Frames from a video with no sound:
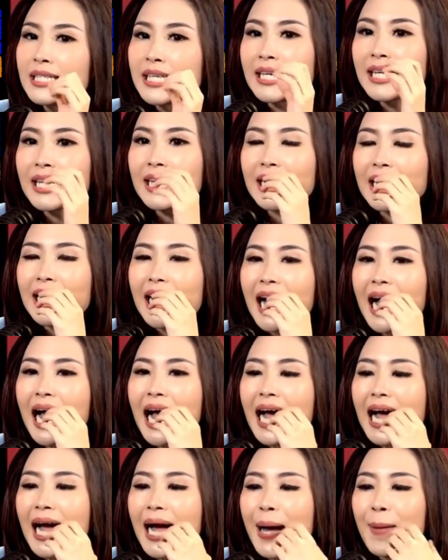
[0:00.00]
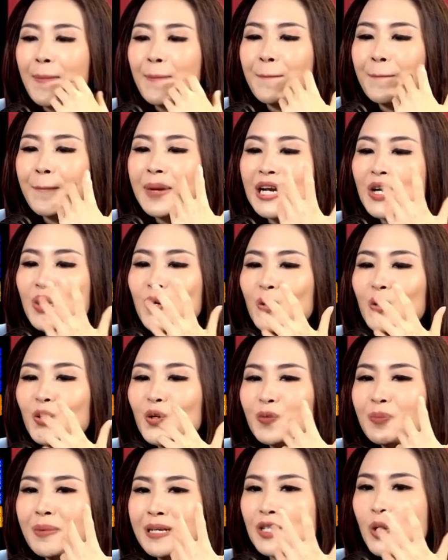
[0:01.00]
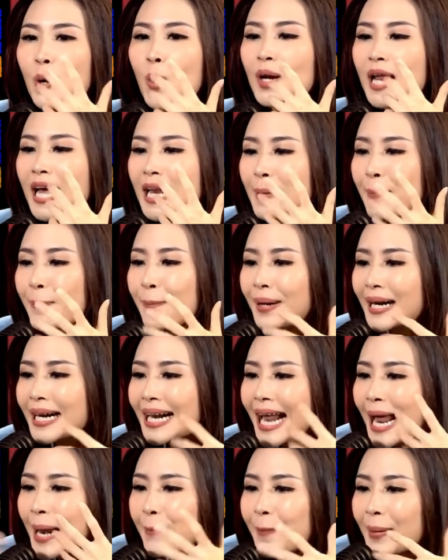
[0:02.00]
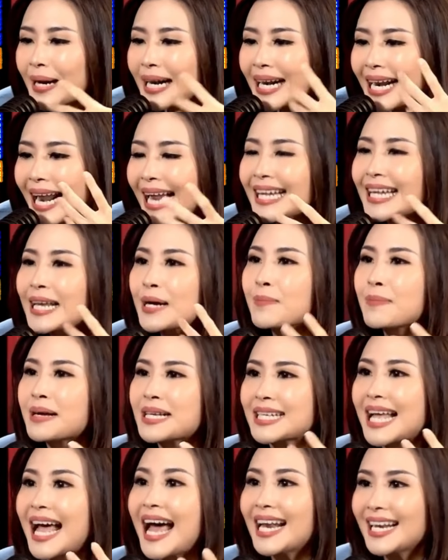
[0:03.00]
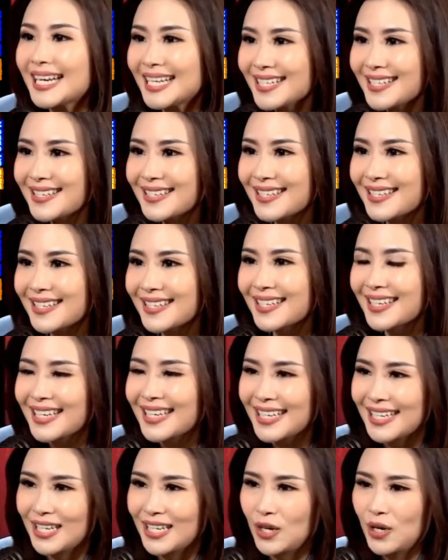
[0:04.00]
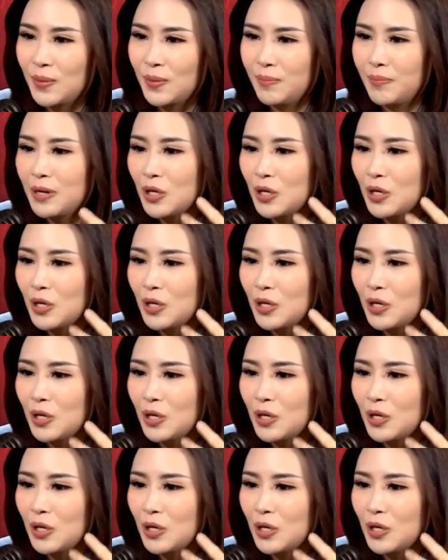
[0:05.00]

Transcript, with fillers: Jadi Betul. menurut Mas Kodari iya. peran-perannya Mas Anies. -hmm.